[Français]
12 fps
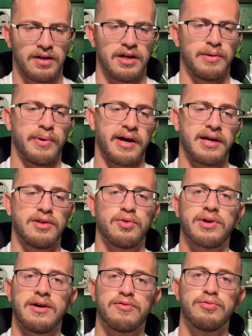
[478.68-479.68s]
Et pareil, donc
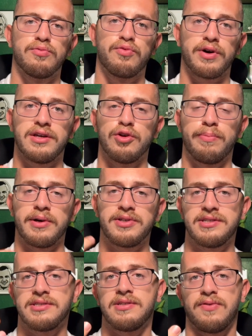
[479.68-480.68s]
là, vous me voyez ne pas
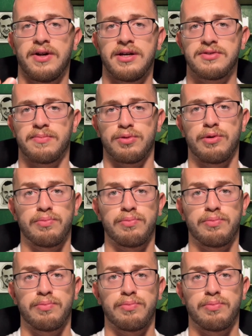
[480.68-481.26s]
utiliser sifflet simplement